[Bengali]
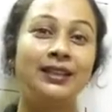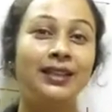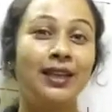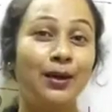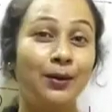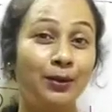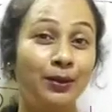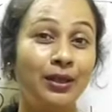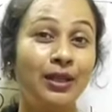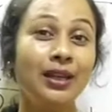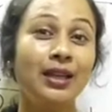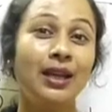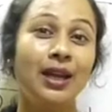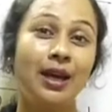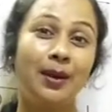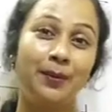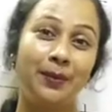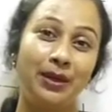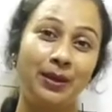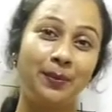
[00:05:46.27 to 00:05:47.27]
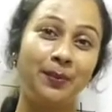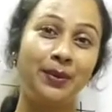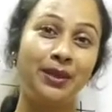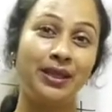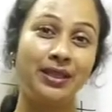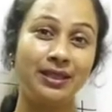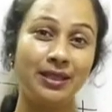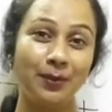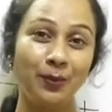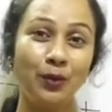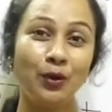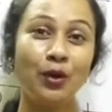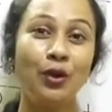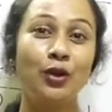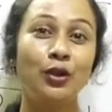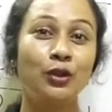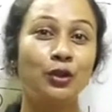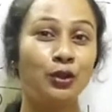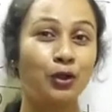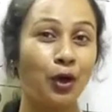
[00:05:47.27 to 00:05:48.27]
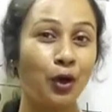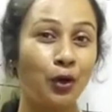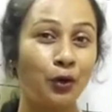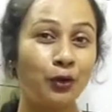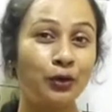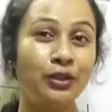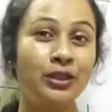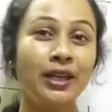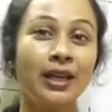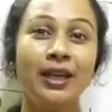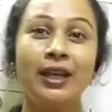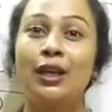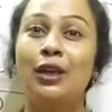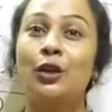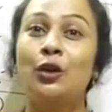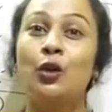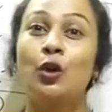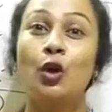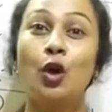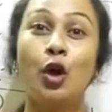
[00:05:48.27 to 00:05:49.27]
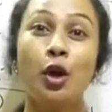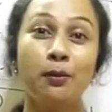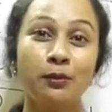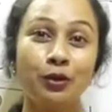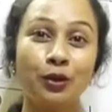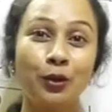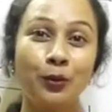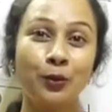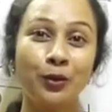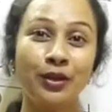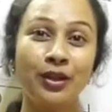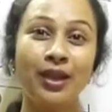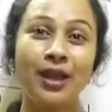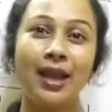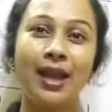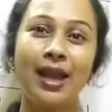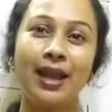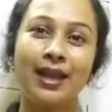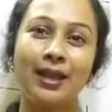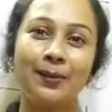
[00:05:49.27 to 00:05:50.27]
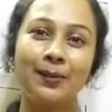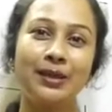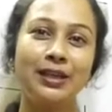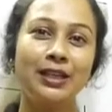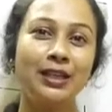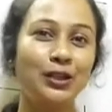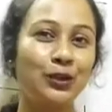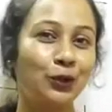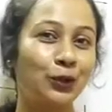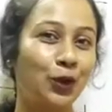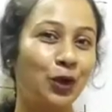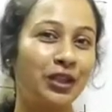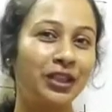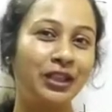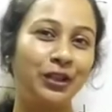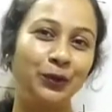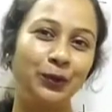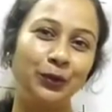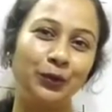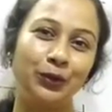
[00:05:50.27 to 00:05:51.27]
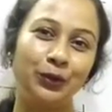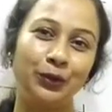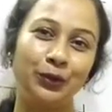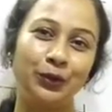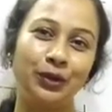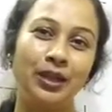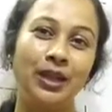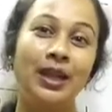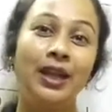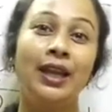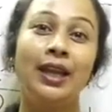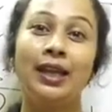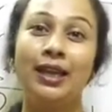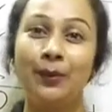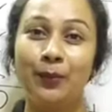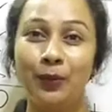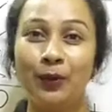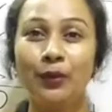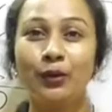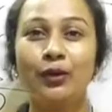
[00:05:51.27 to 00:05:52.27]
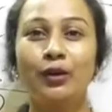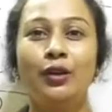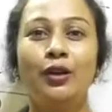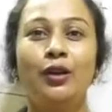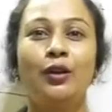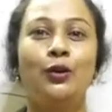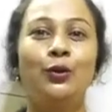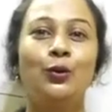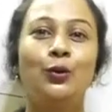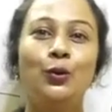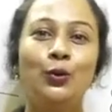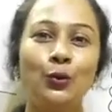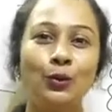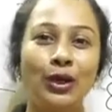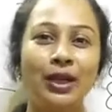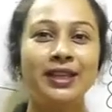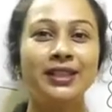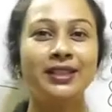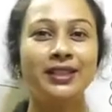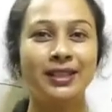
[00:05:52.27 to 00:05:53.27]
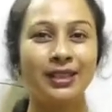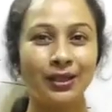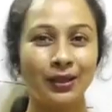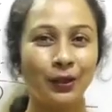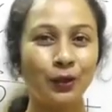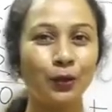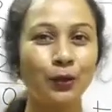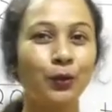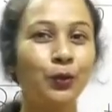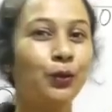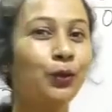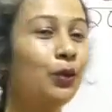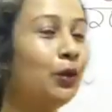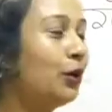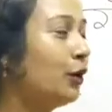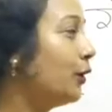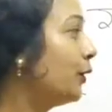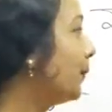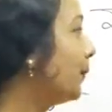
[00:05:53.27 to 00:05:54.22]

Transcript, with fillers: তাহলেই আমরা পেয়ে যাব সহজে কম সময়ে একেবারে সঠিক উত্তর এবং গুণের চিহ্ন হলো